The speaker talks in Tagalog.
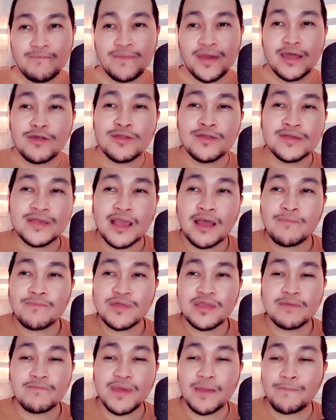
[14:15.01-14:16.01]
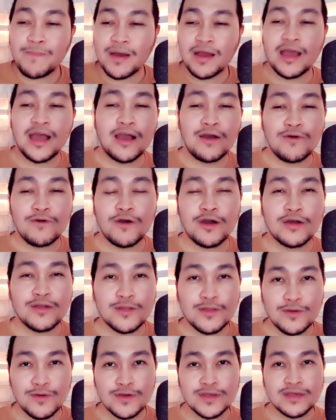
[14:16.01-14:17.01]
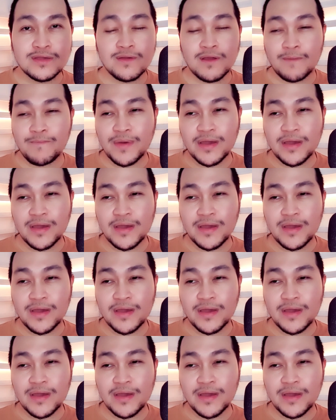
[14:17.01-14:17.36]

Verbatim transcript: Meron something may pangako ang Diyos